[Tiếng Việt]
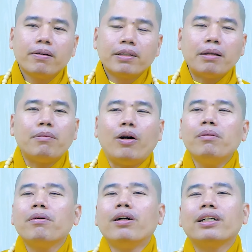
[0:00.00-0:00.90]
nên
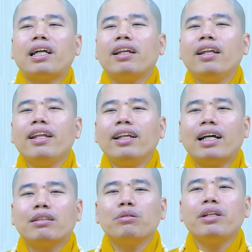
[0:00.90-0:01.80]
mỗi một người người ta đến, đến
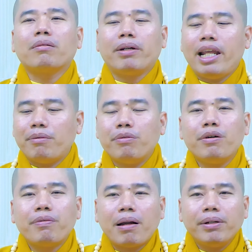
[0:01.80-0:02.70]
ngày chủ nhật mình đem một
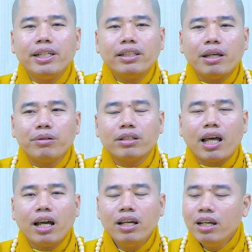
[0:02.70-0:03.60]
phương pháp này giới thiệu cho người
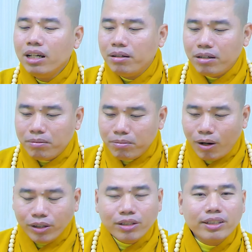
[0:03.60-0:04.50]
ta
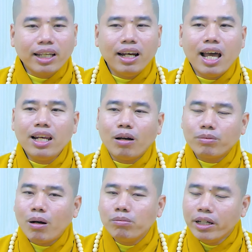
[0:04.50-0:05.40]
mỗi chương trình lễ
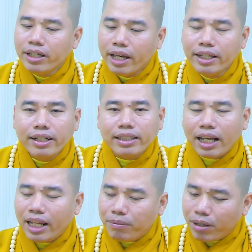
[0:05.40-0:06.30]
lọc đông y y người
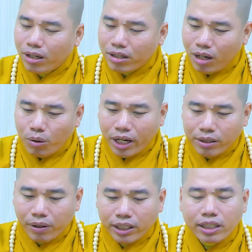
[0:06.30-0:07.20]
ta đem câu
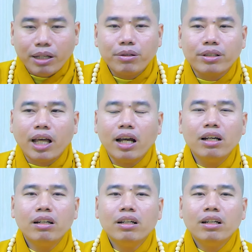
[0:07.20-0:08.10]
ai phật giới thiệu cho người ta
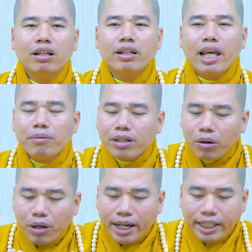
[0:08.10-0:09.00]
đem
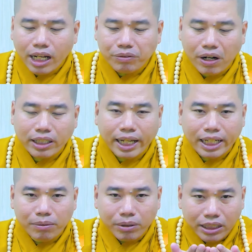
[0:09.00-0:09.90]
câu ai với đạo phật
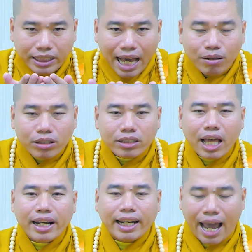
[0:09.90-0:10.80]
này để mình trao cho
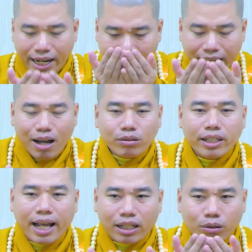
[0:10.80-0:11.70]
người ta càng trao
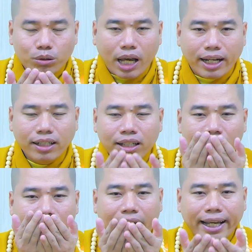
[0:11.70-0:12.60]
thì càng thù thắng
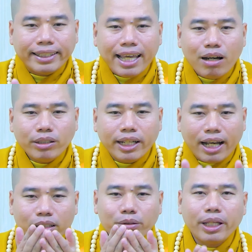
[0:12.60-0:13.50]
càng trao thì
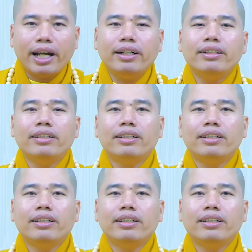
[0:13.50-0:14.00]
càng thù thắng